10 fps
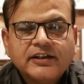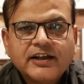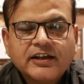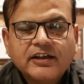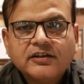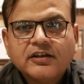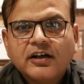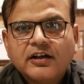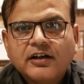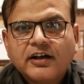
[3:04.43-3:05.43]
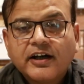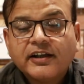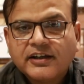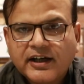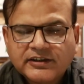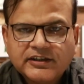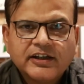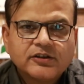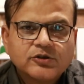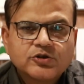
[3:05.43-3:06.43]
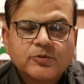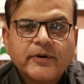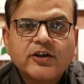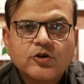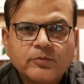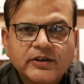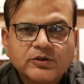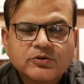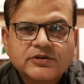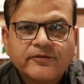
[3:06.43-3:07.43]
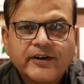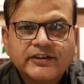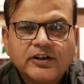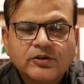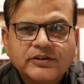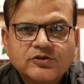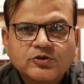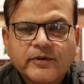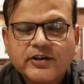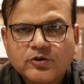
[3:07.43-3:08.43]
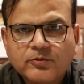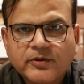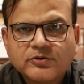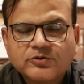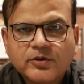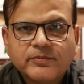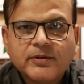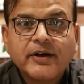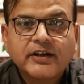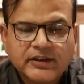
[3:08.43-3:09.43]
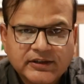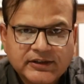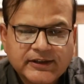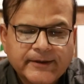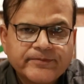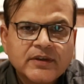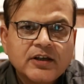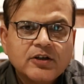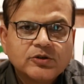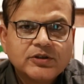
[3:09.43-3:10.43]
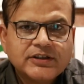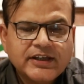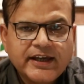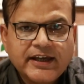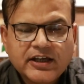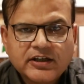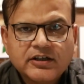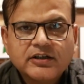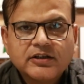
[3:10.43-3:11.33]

लेकिन अगर लगाती है तो सूबाई हुकूमत को उसका फ़ायदा होता है सूबाई हुकूमत उसको इम्प्लीमेंट करती है तो ये एक